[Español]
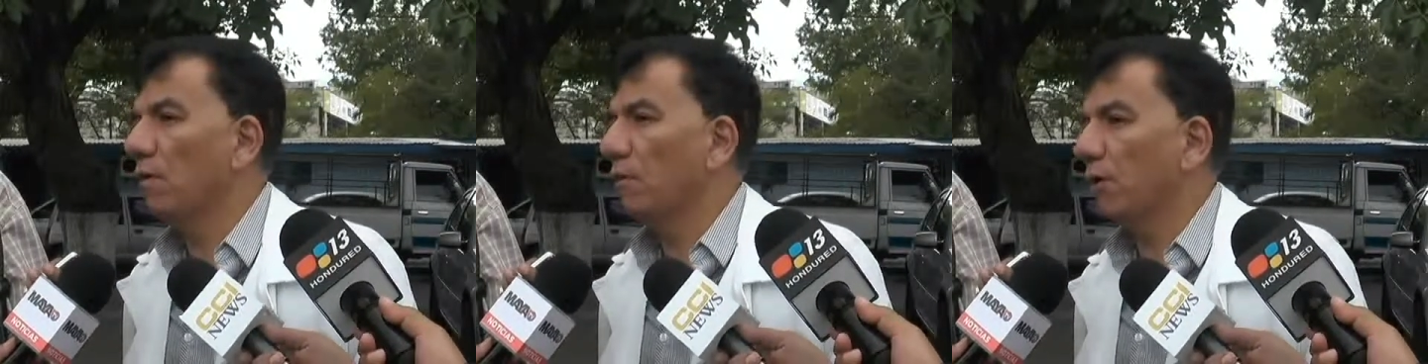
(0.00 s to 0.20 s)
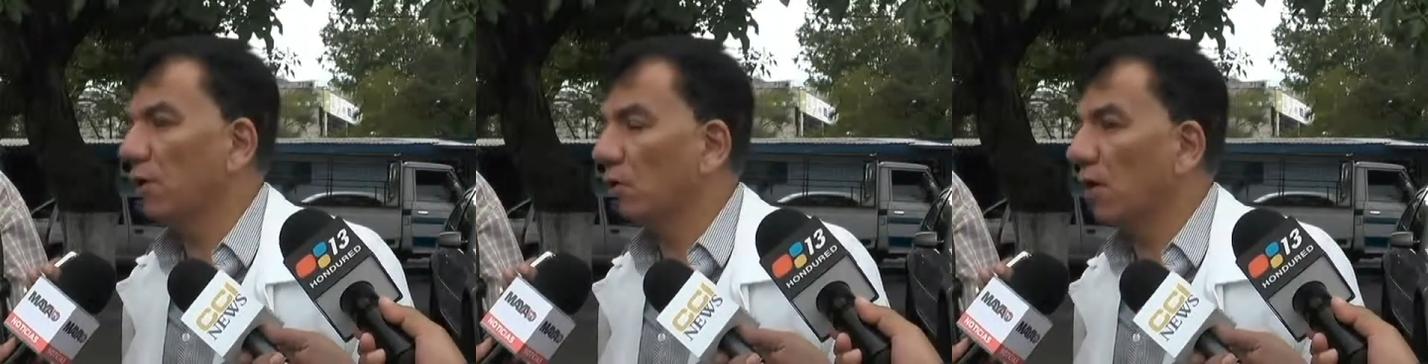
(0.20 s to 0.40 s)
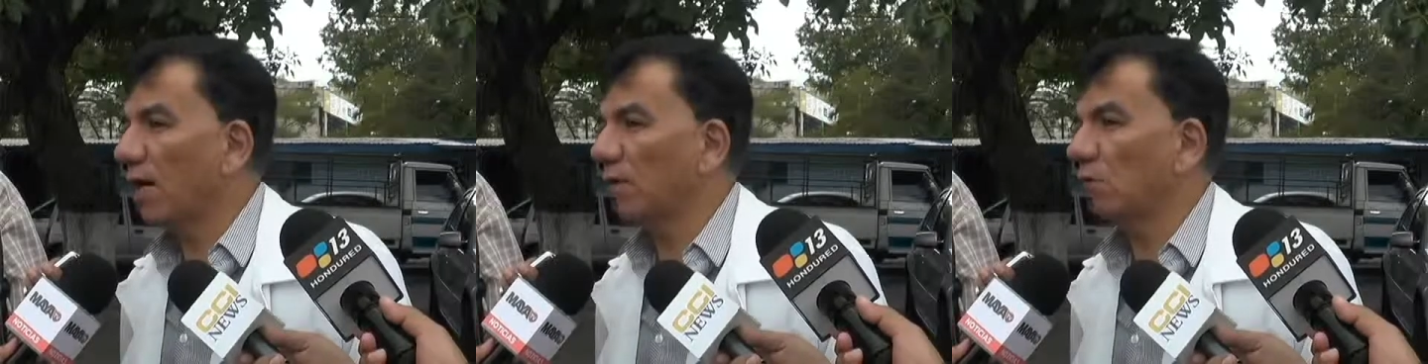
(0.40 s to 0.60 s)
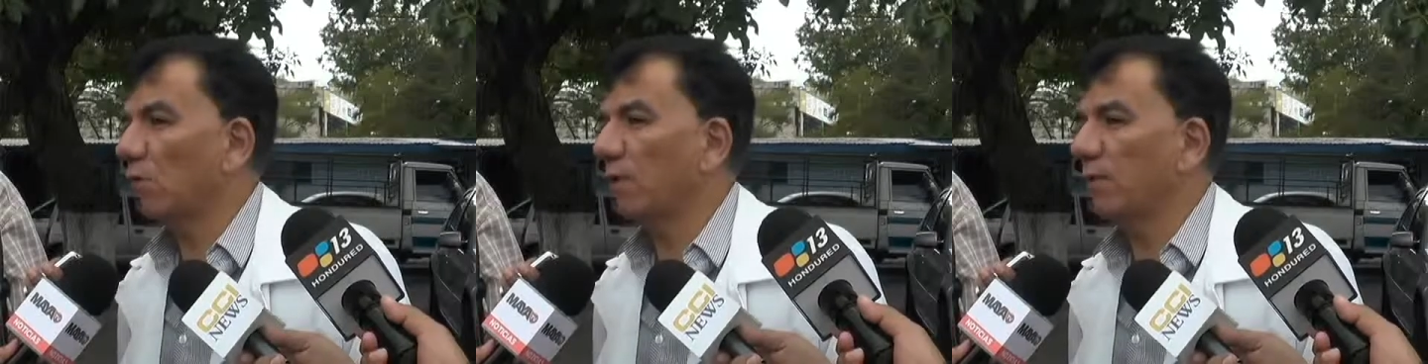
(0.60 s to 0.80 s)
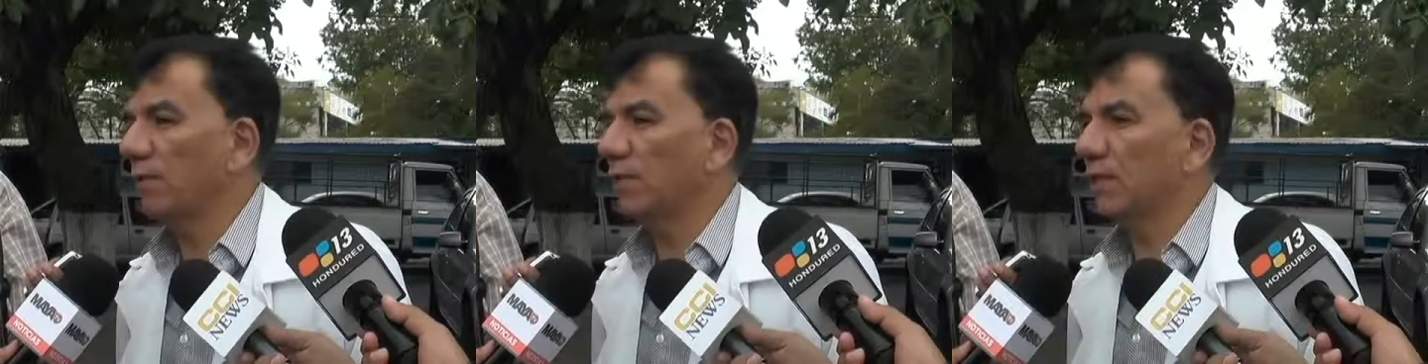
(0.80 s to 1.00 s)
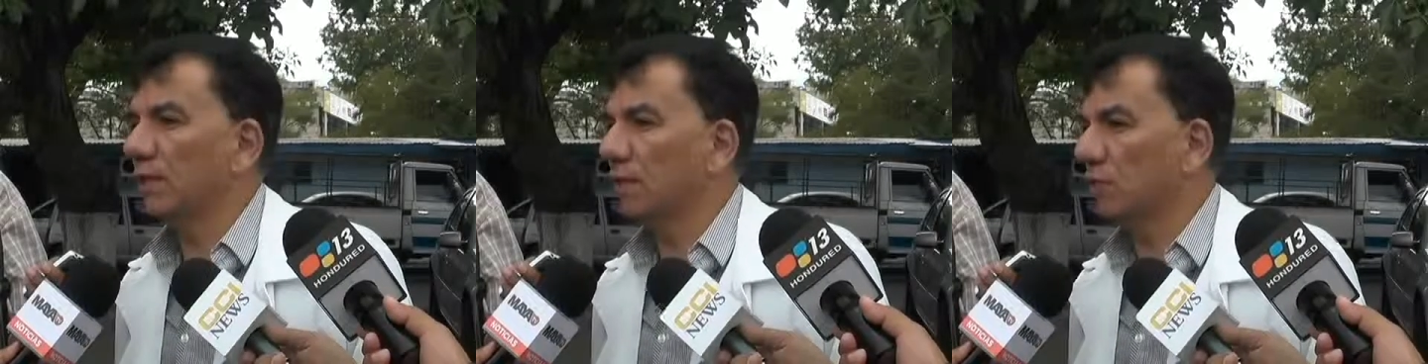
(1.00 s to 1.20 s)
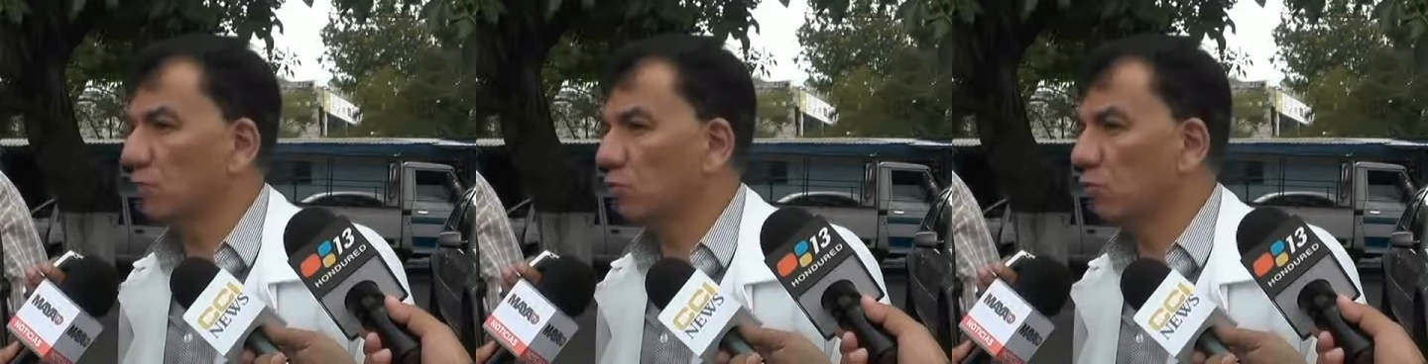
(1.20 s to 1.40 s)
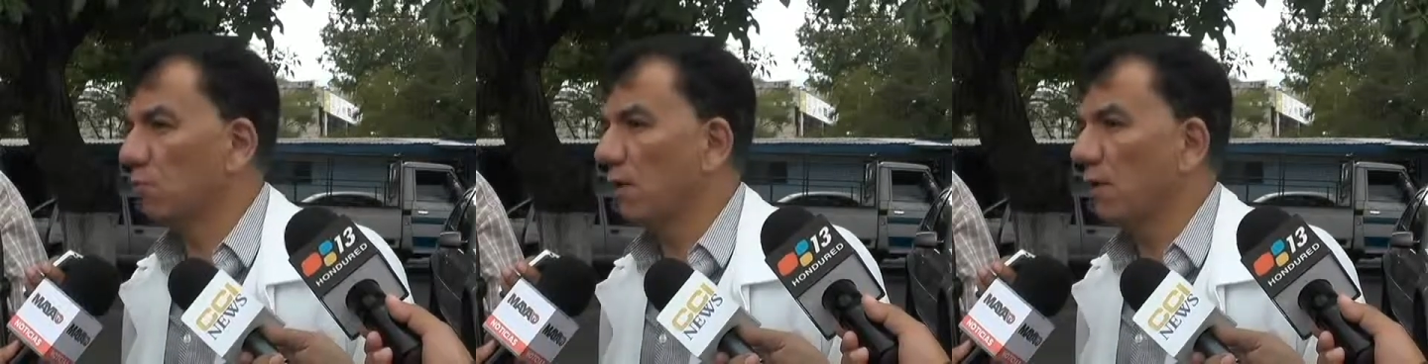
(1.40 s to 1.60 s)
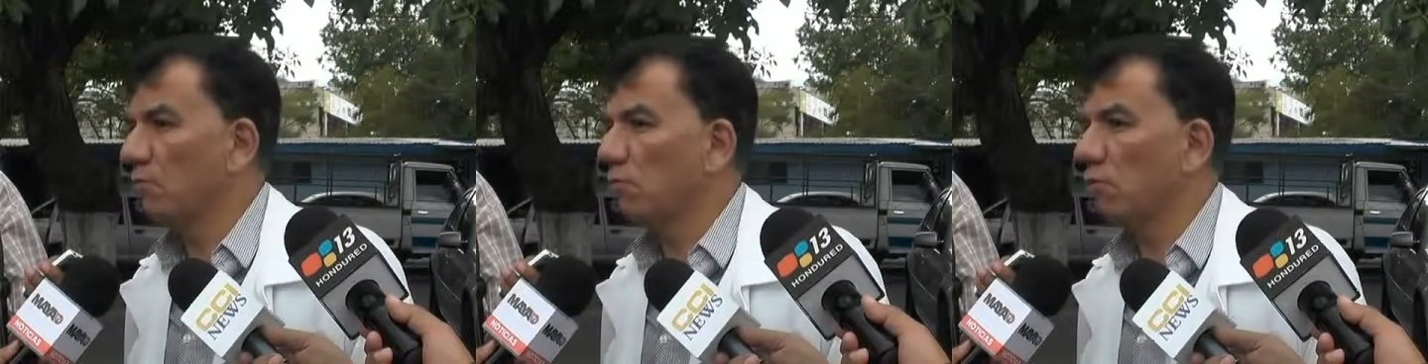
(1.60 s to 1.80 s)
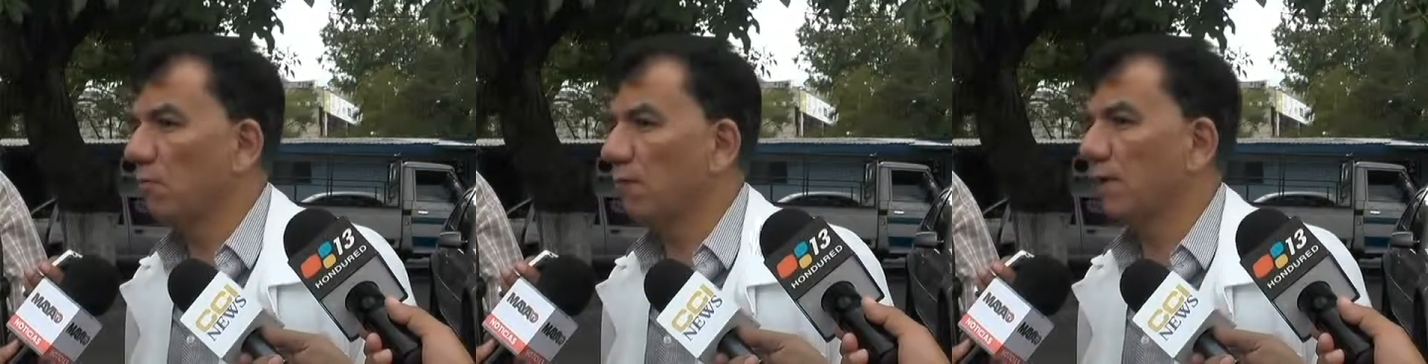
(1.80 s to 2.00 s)
pero actualmente se suma
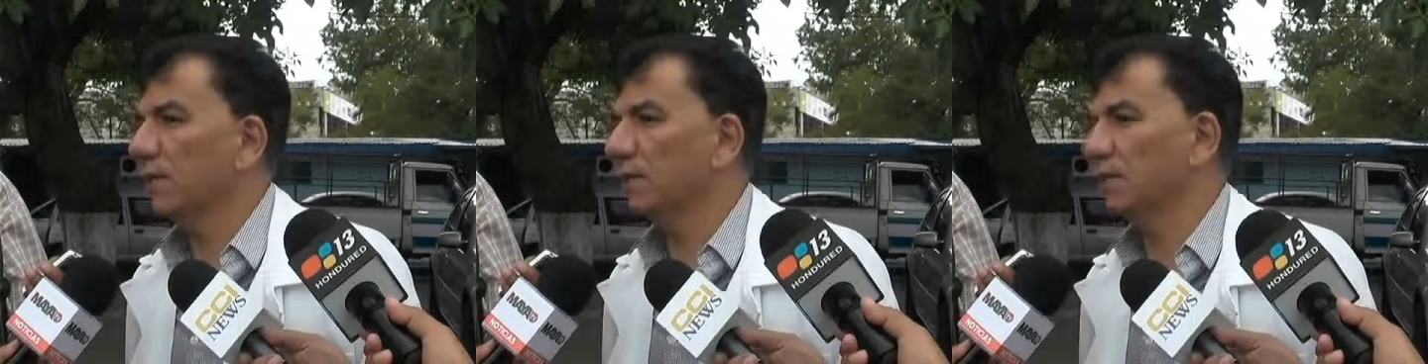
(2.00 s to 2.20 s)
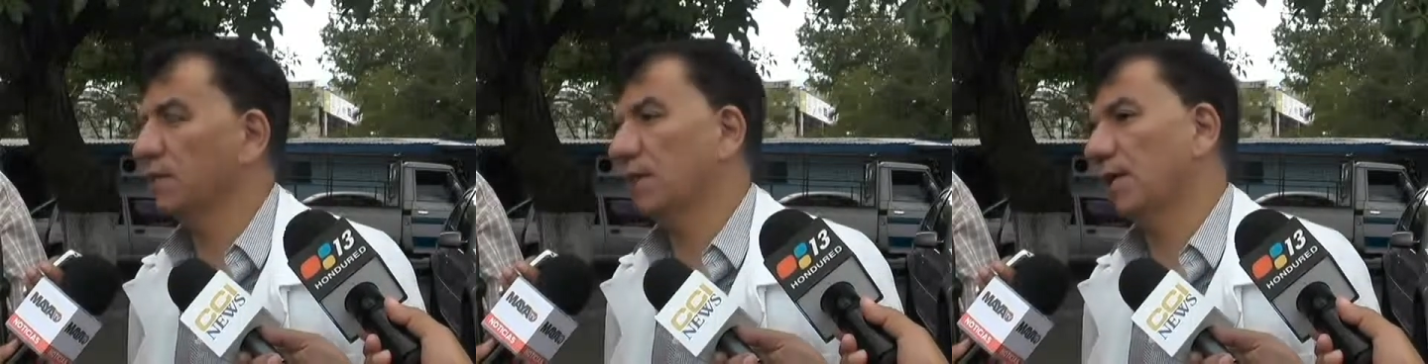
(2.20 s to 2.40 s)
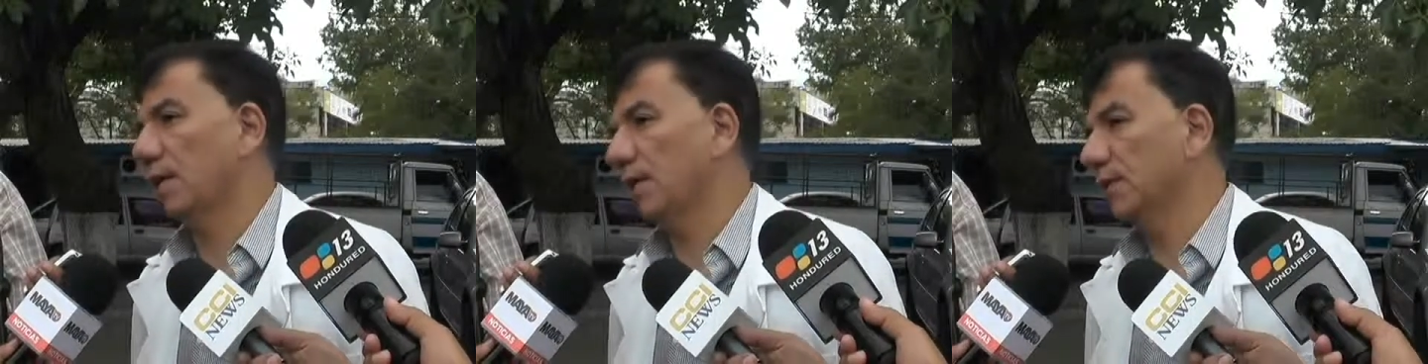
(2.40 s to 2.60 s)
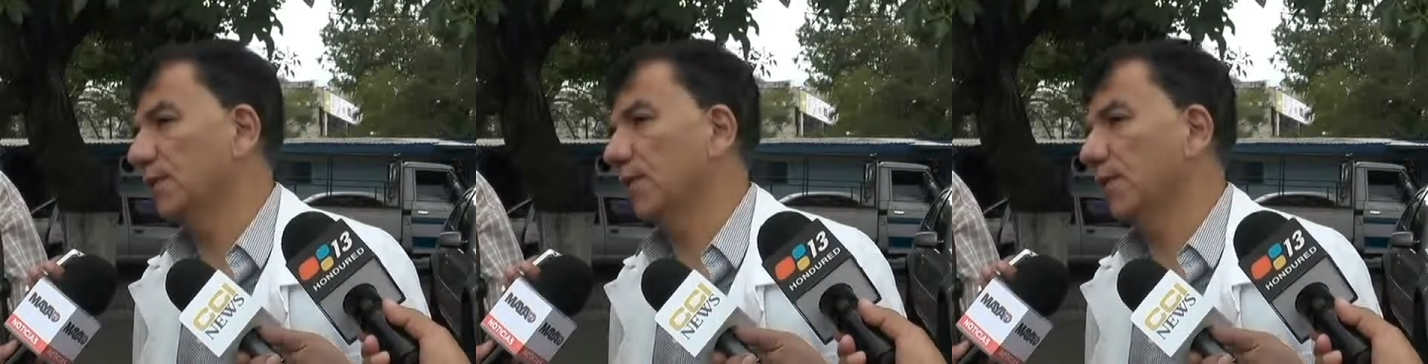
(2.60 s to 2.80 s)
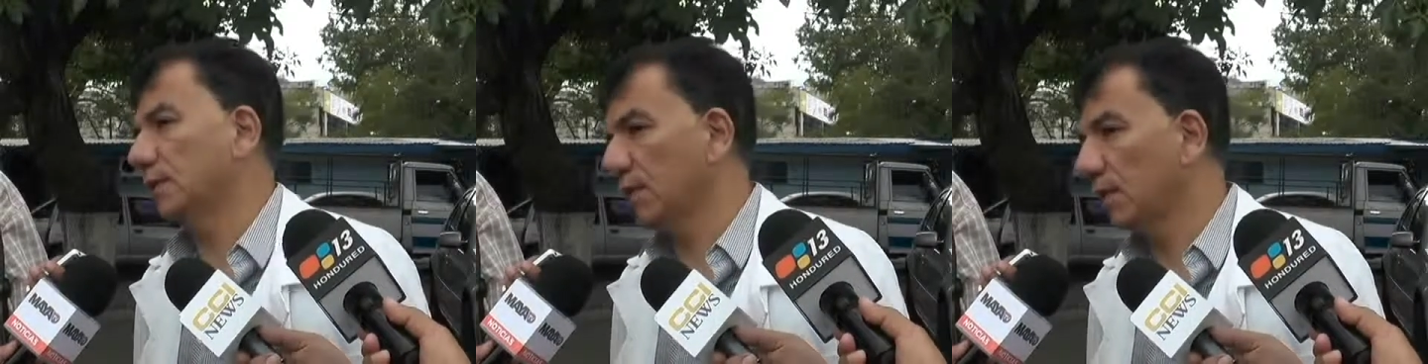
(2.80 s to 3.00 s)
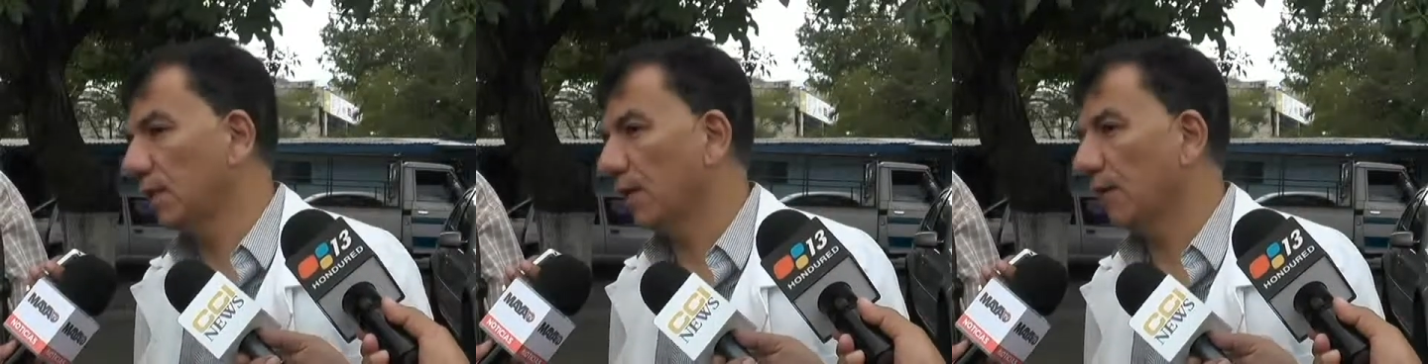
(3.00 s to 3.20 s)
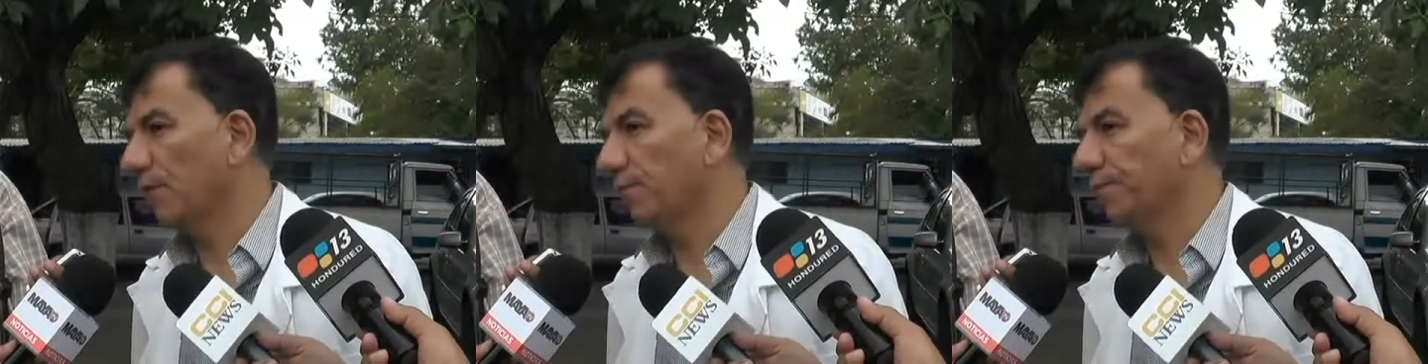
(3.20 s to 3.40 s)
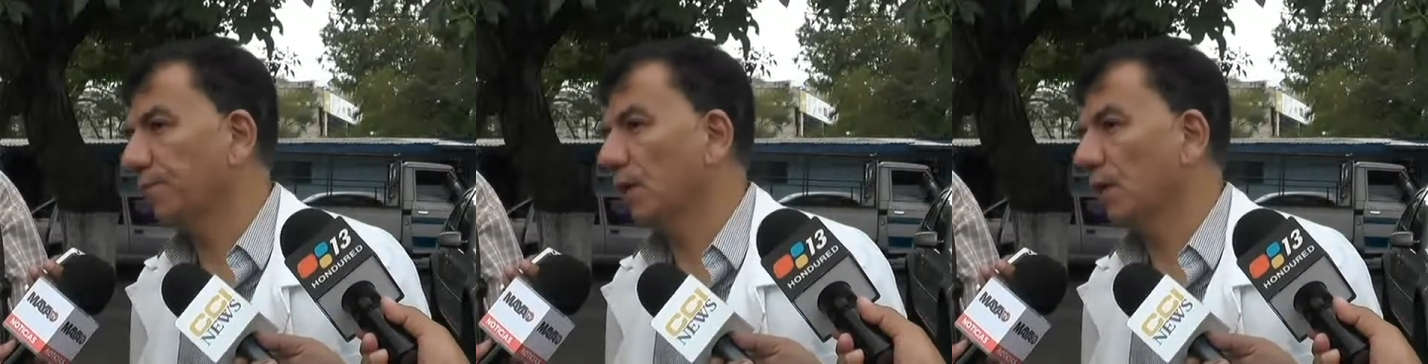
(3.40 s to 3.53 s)
uno más, que es el Zika.